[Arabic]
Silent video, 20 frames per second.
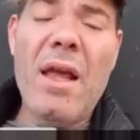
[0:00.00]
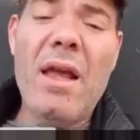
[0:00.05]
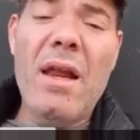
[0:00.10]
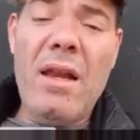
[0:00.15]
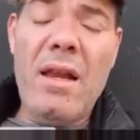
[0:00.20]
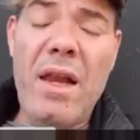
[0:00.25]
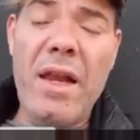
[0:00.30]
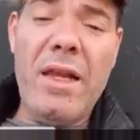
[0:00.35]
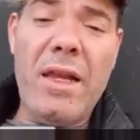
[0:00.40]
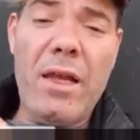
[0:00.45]

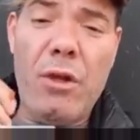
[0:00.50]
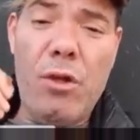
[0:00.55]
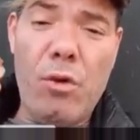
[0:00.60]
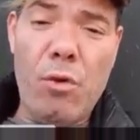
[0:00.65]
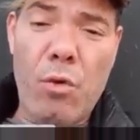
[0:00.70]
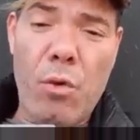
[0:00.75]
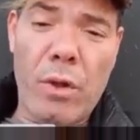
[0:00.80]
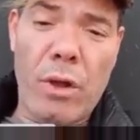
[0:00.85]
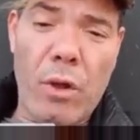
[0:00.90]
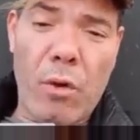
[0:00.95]
اللي
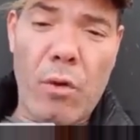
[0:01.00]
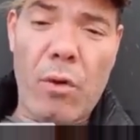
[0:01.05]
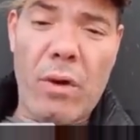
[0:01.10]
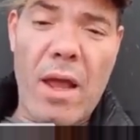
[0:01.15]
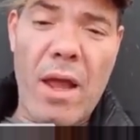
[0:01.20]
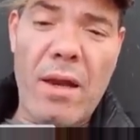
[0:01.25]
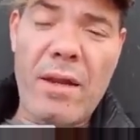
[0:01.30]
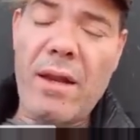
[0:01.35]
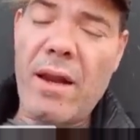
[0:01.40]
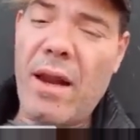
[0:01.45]
كيجود
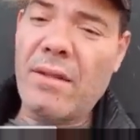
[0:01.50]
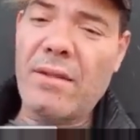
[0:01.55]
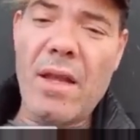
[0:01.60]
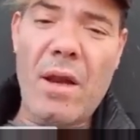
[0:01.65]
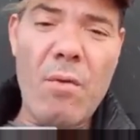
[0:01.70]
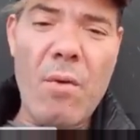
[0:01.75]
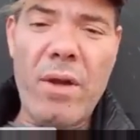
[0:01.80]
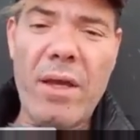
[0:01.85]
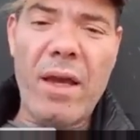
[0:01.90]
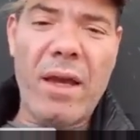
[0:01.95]
القران راه حتى
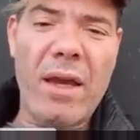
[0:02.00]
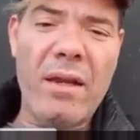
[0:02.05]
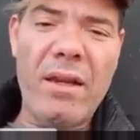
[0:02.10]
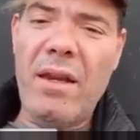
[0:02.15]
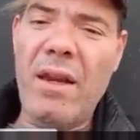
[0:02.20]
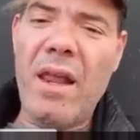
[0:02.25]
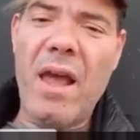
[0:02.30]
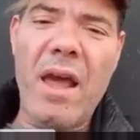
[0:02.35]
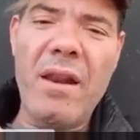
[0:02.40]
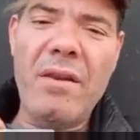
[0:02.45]
هو كيغني
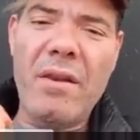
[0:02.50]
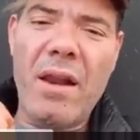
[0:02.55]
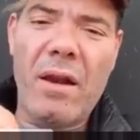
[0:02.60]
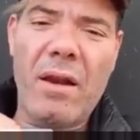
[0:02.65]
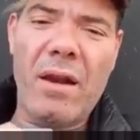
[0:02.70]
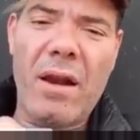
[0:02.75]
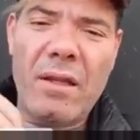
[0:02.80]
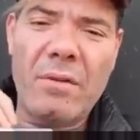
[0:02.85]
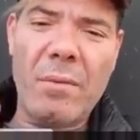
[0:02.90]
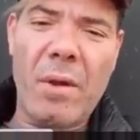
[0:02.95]
لان
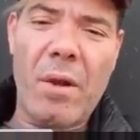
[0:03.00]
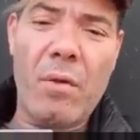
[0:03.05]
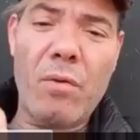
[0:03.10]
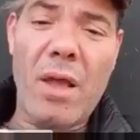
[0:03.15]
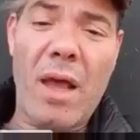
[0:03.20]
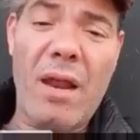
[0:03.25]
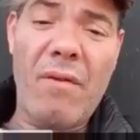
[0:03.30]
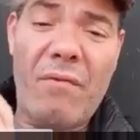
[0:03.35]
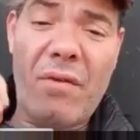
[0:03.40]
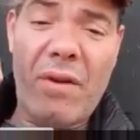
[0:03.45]
الله سبحانه
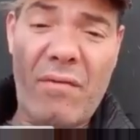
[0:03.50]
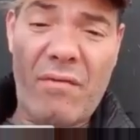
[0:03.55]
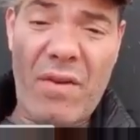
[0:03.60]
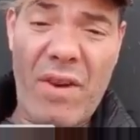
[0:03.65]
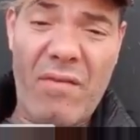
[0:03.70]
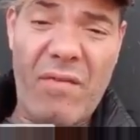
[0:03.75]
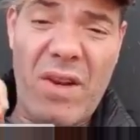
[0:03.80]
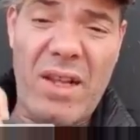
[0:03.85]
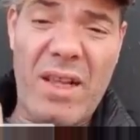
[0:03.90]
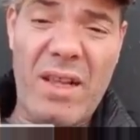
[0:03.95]
وتعالى
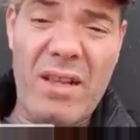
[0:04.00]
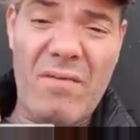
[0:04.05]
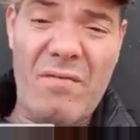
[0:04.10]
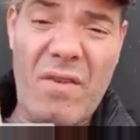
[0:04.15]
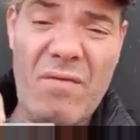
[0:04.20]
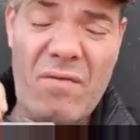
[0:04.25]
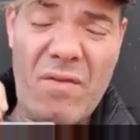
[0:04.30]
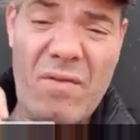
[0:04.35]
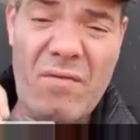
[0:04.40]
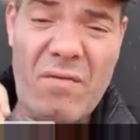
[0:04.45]

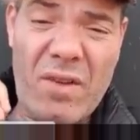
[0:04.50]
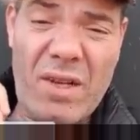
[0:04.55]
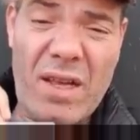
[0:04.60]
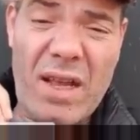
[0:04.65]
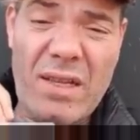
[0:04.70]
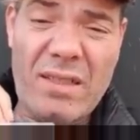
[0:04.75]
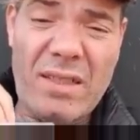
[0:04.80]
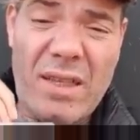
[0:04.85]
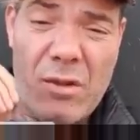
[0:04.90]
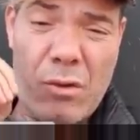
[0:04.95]
في
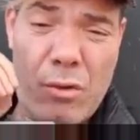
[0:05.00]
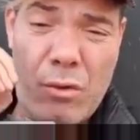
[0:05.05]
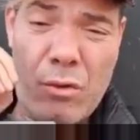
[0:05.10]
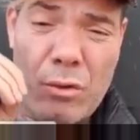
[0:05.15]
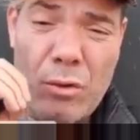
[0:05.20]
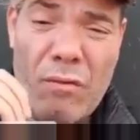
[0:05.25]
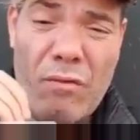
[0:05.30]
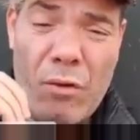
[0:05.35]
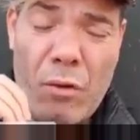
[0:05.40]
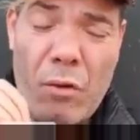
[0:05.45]
خاصك شنو
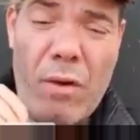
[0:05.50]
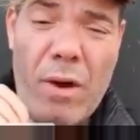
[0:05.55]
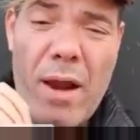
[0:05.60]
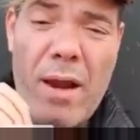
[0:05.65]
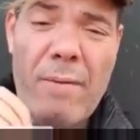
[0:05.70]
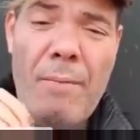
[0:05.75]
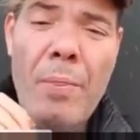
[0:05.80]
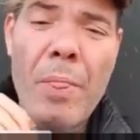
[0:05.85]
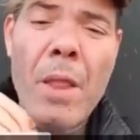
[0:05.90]
تقول في القران